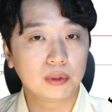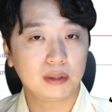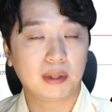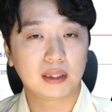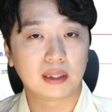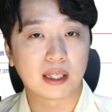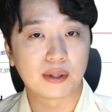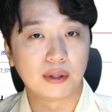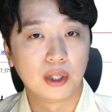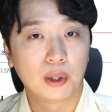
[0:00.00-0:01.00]
맛이
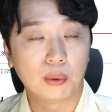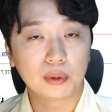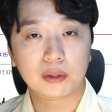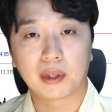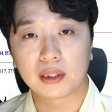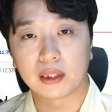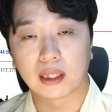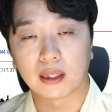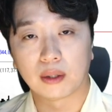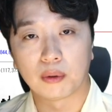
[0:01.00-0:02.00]
나서 홍시 맛이
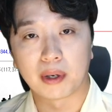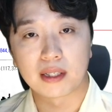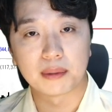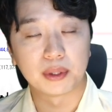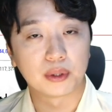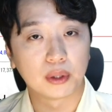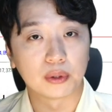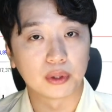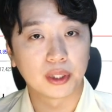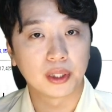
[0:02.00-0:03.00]
난다고 말씀을
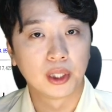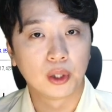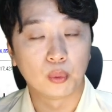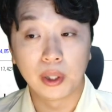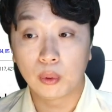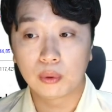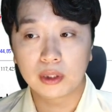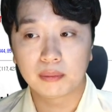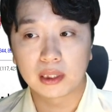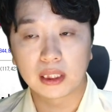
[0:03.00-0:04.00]
드렸는데 왜
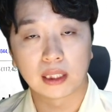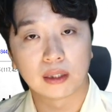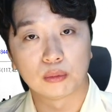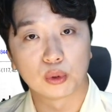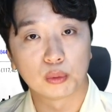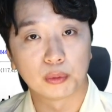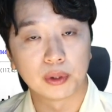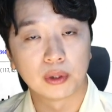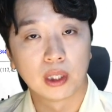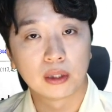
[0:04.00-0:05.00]
홍시 맛이 나냐고
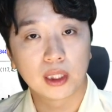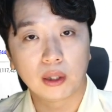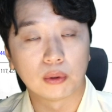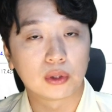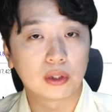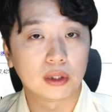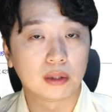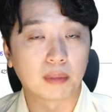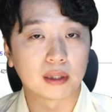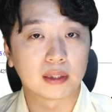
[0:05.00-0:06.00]
물어보면 제가
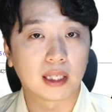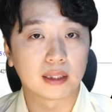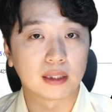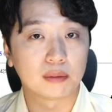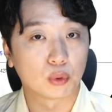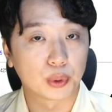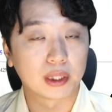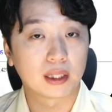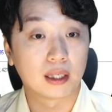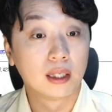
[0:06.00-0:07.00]
어찌 말을 해야 될지
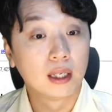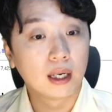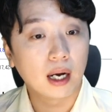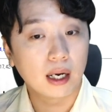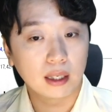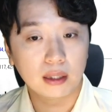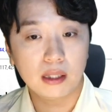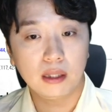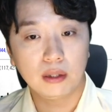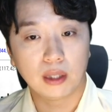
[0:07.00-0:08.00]
모르겠다.
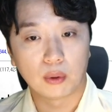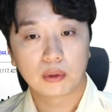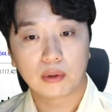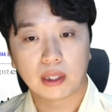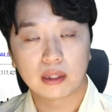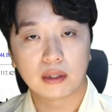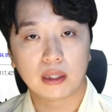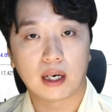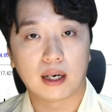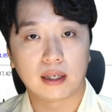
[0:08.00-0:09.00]
하락이 나올 것
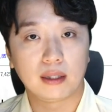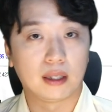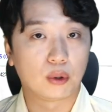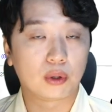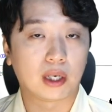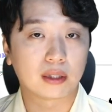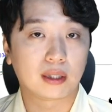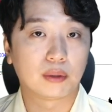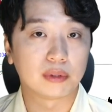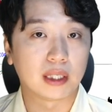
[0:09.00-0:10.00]
같으니까 하락이 나올 것
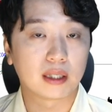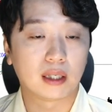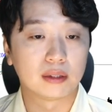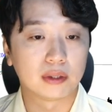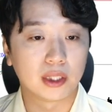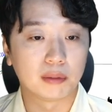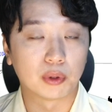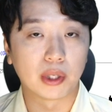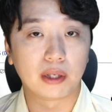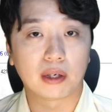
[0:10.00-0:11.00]
같다라고 이야기를 하는데
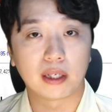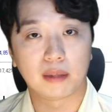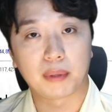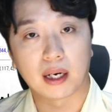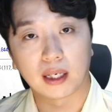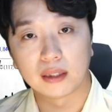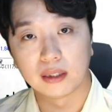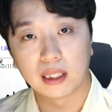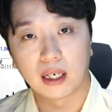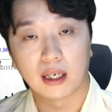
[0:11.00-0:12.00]
뭐 내려가길
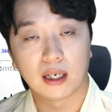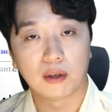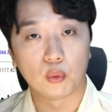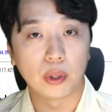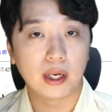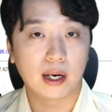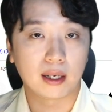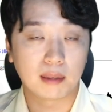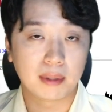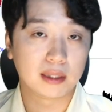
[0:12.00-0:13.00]
바라느냐 왜
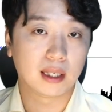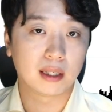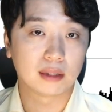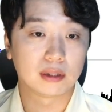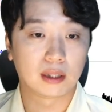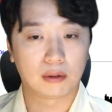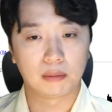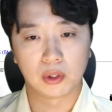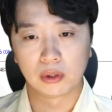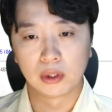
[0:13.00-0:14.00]
하락만 이야기하느냐라고 하면